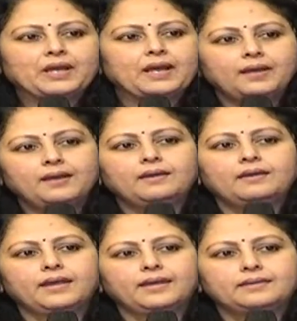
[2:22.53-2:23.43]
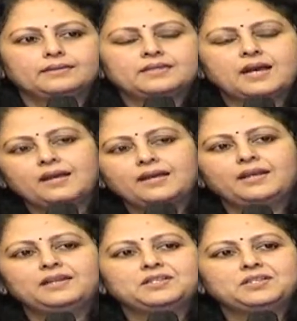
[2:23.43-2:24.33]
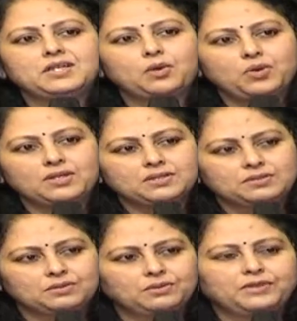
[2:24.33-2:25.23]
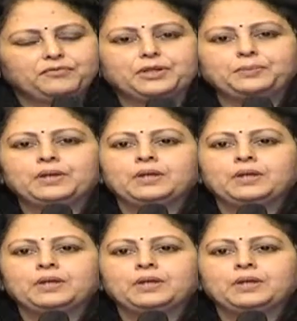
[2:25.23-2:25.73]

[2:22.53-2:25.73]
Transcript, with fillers: అలా ఆయన చాలా ఏళ్ళ నుంచి అవార్డ్స్ ఇవ్వడం